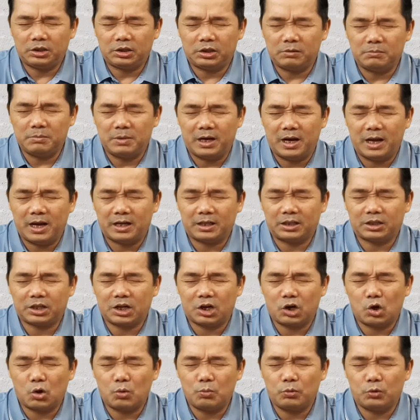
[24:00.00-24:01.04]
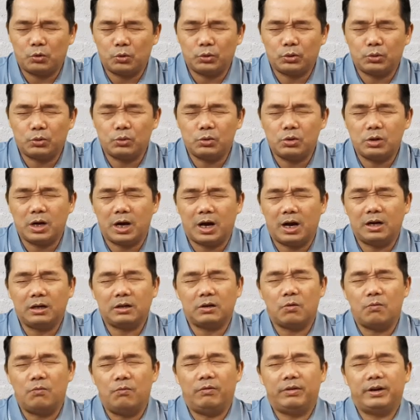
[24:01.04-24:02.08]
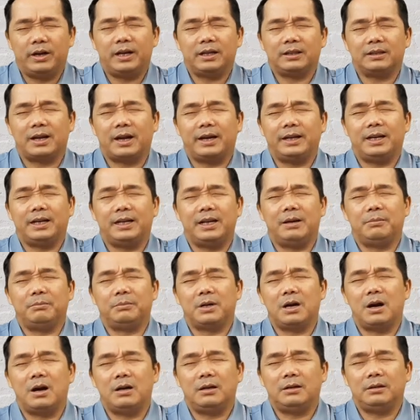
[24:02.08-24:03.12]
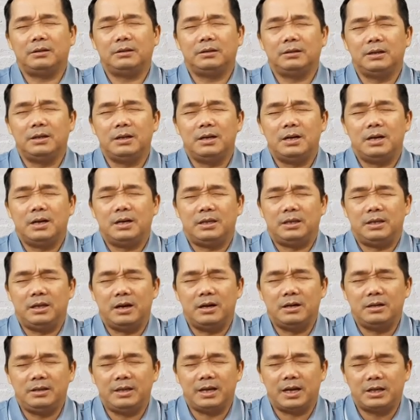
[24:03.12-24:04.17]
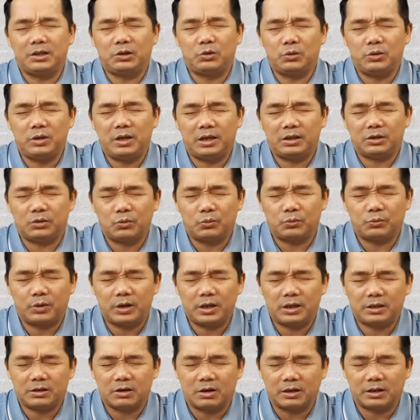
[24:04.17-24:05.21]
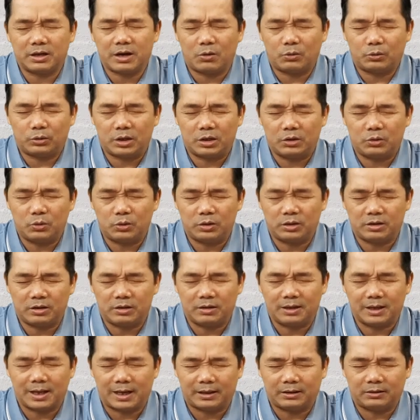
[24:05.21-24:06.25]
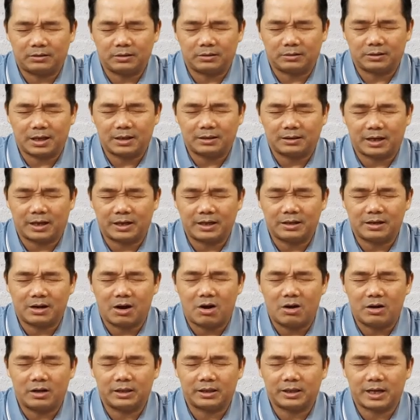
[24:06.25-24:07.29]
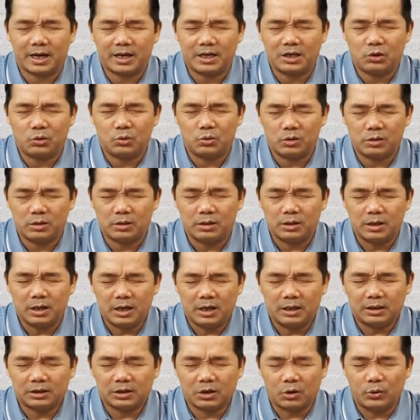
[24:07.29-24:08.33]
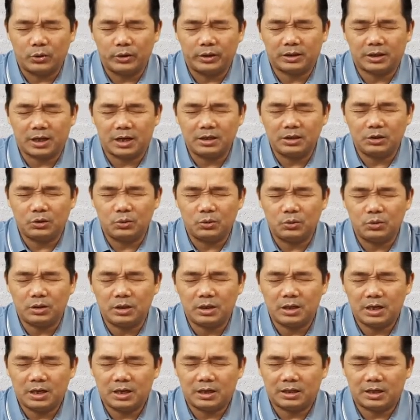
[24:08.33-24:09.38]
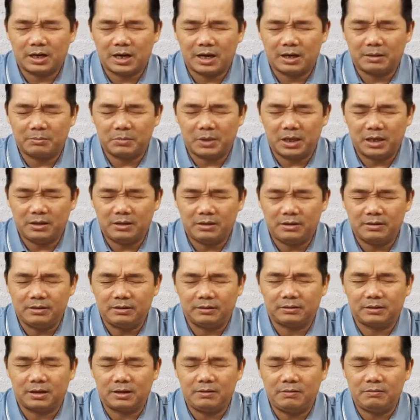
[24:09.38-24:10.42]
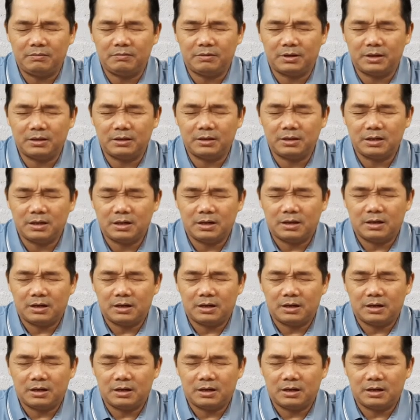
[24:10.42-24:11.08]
sự bình an Shalom của Chúa ở cùng với hết thảy anh em con. Nhân danh Chúa Giêsu Christ, con cầu xin Chúa chữa lành cho tất thảy con cái Chúa, tôi tới Chúa đang bị dương tính với